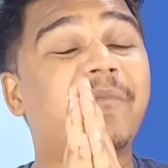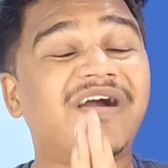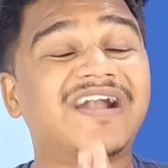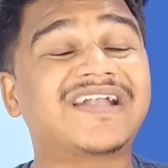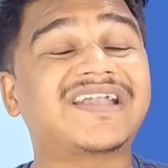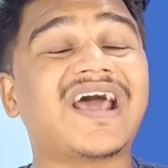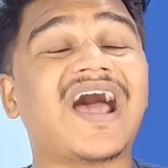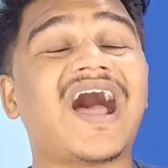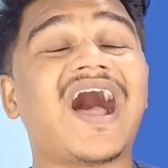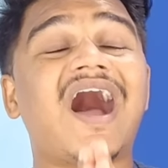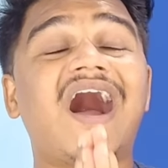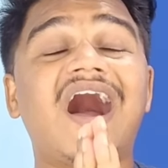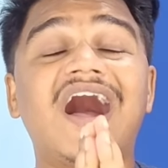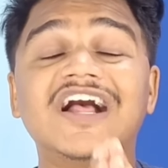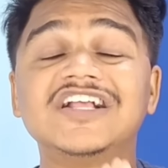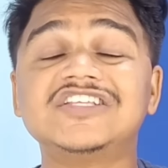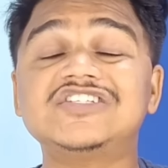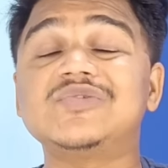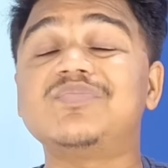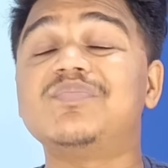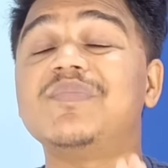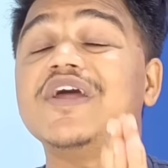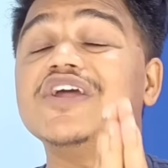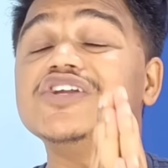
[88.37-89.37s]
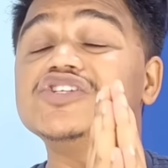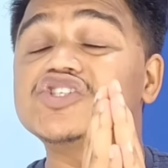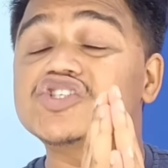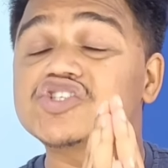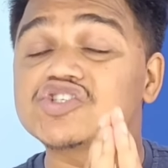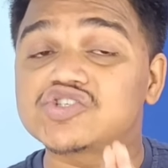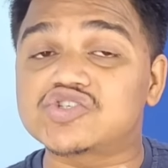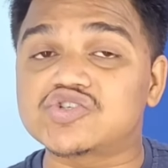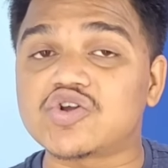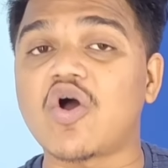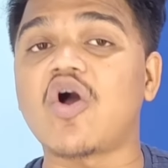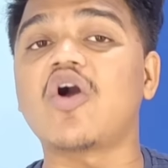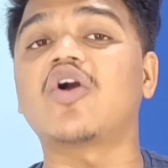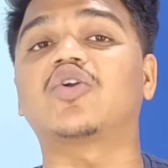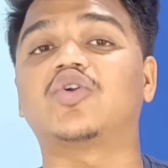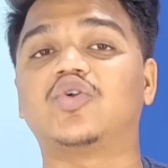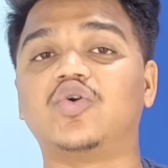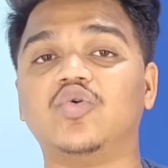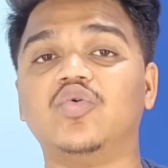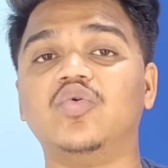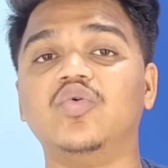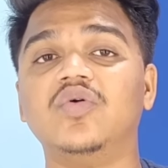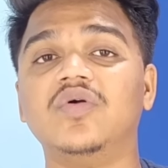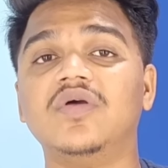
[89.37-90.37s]
बट आज मैं
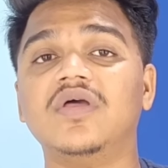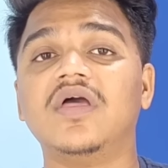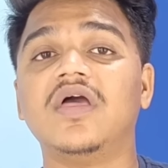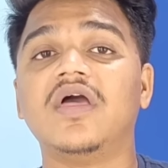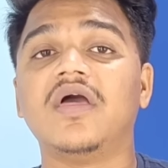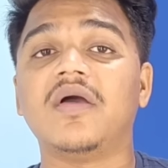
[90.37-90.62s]
शॉक्ड हूँ